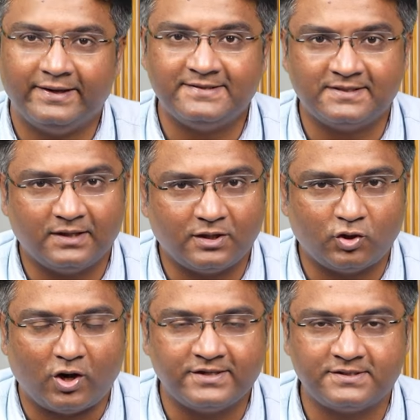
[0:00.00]
ரீசெண்டாக
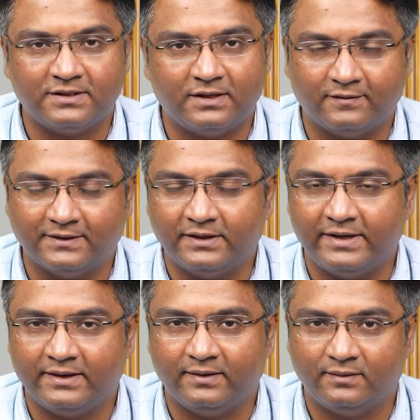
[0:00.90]
க்ராய்சண்ட் வந்து
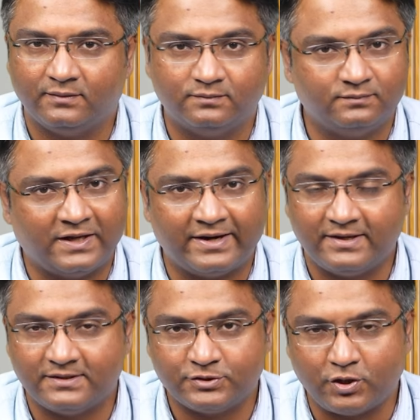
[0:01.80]
நீங்கள்
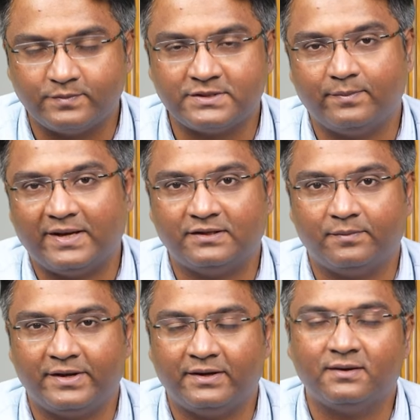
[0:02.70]
நிறைய ஷாப்ஸில்
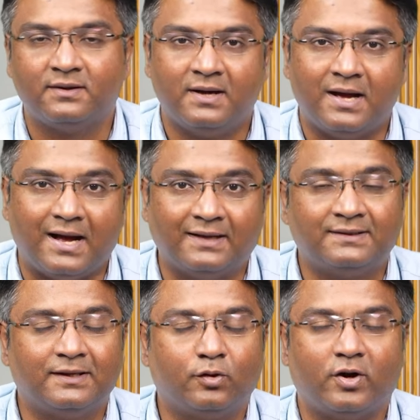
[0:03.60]
பார்த்துருப்பீங்க
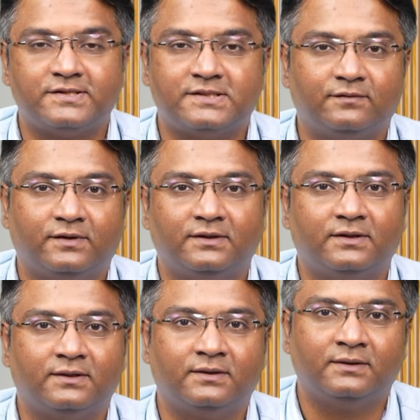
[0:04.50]
அந்த க்ராய்சண்ட்
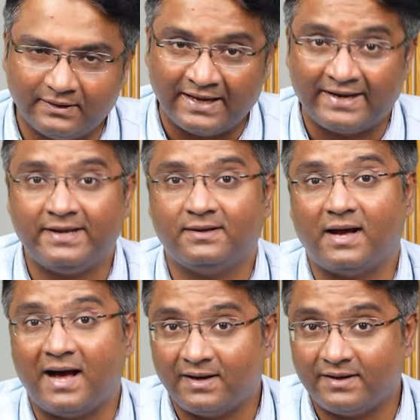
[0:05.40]
வந்து நிறைய
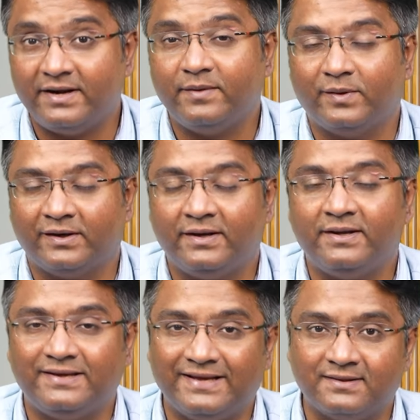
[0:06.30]
ஆர்என்டி பண்ணி
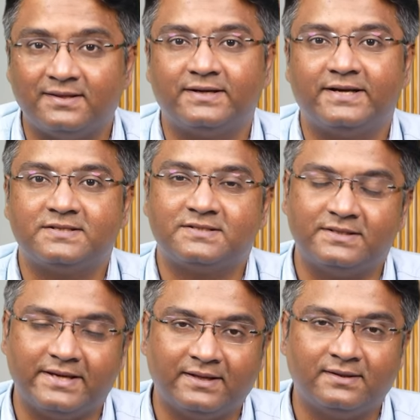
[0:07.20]
எந்த
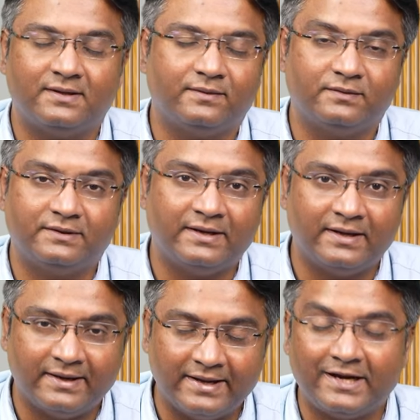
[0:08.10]
டேஸ்ட்டு எந்த
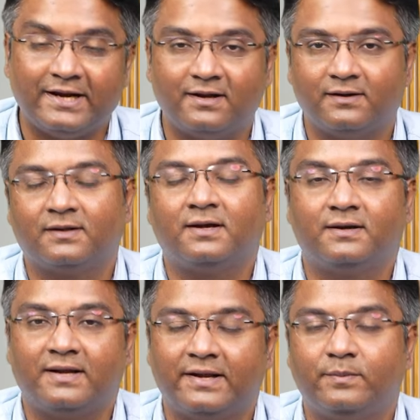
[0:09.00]
நிலையில்
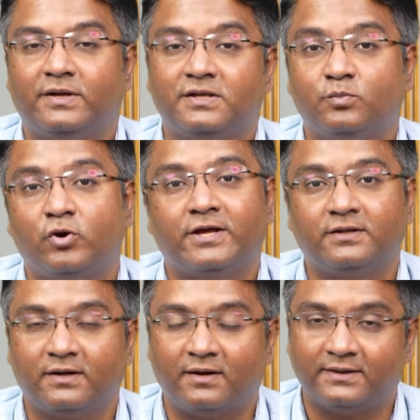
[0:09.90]
இருந்தால் நிறைய பேருக்கு
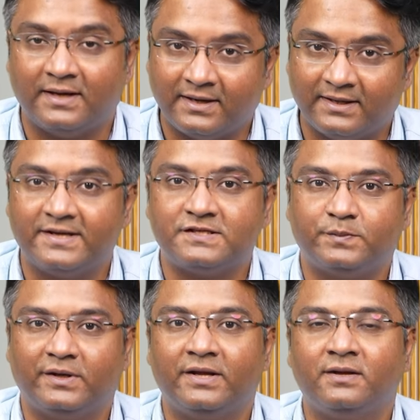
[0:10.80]
பிடிக்குதுன்றதை அனலைஸ்
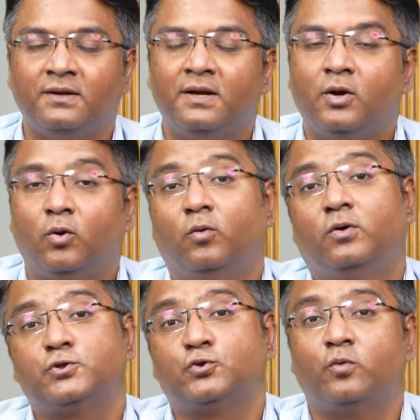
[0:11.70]
பண்ணி
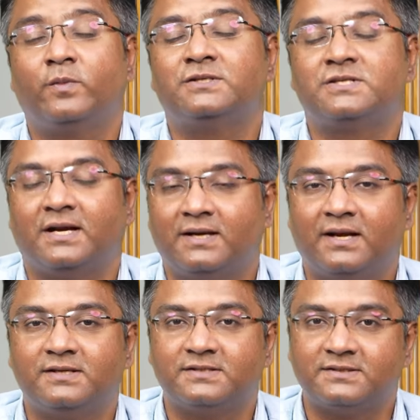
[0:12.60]
ஓவர் ஸோ மச்
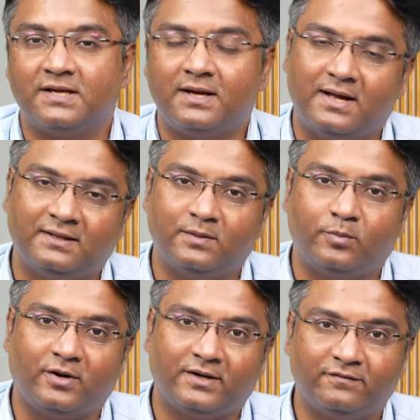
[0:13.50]
அனாலிசிஸ் தான் அந்த
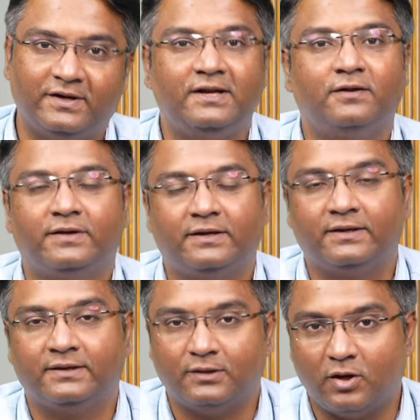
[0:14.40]
ப்ராடக்ட் வெளியிலவே
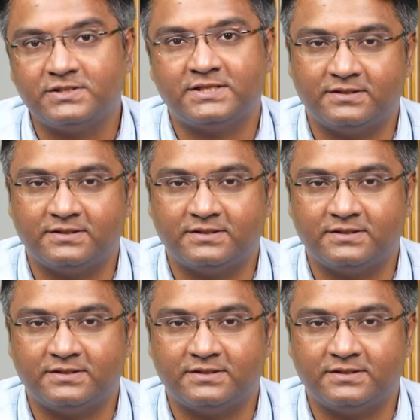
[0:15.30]
லான்ச்